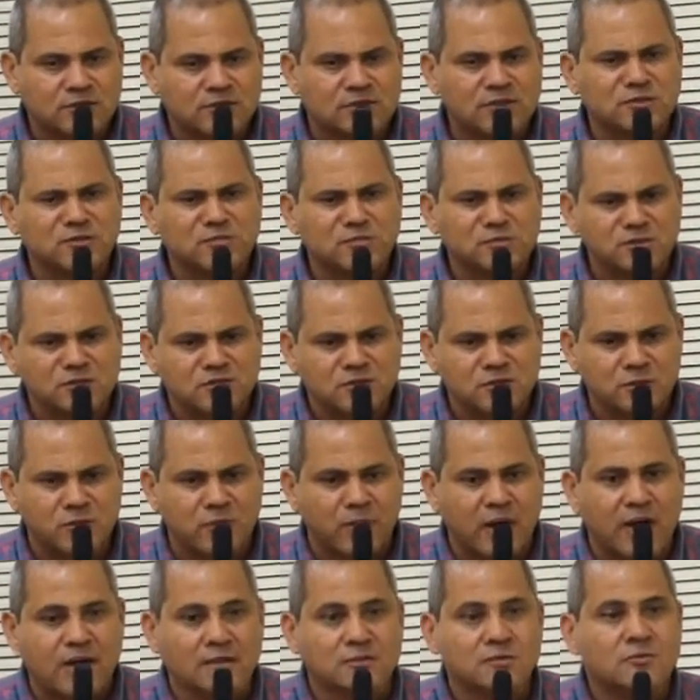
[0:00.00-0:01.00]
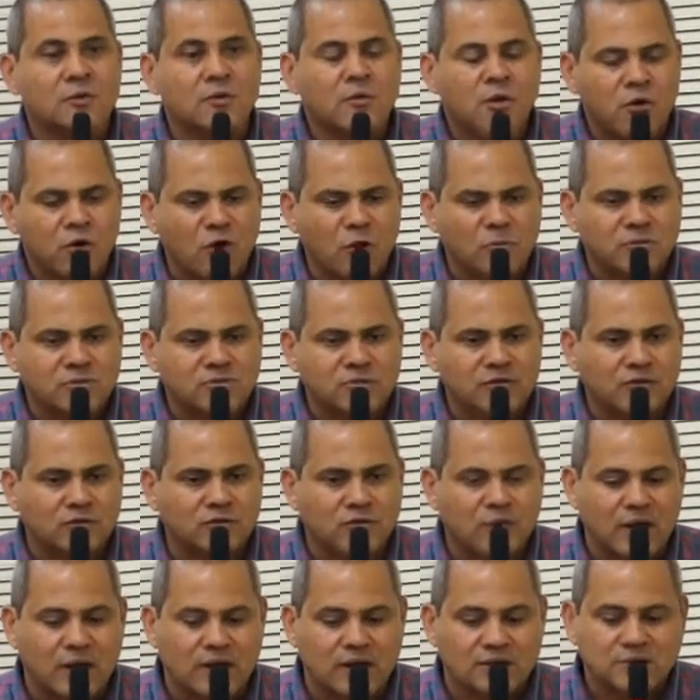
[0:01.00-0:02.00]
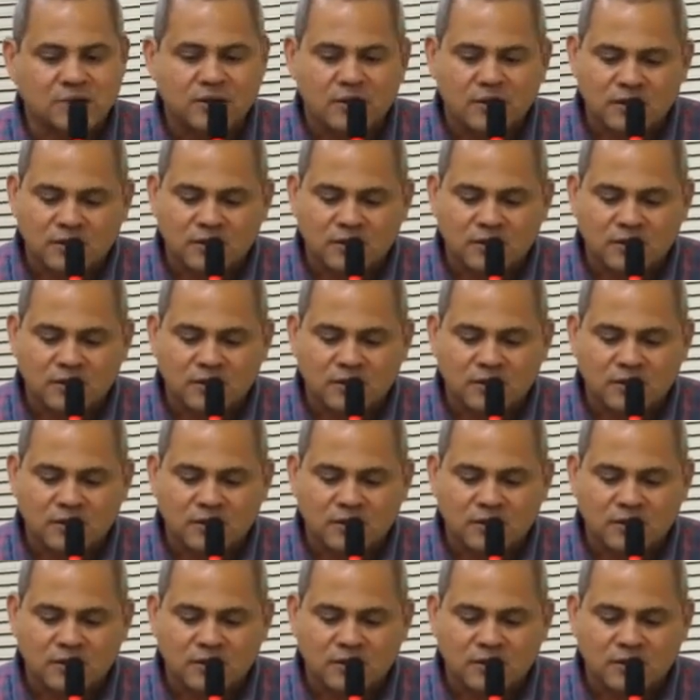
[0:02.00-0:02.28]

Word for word: tanto municipais como estaduais.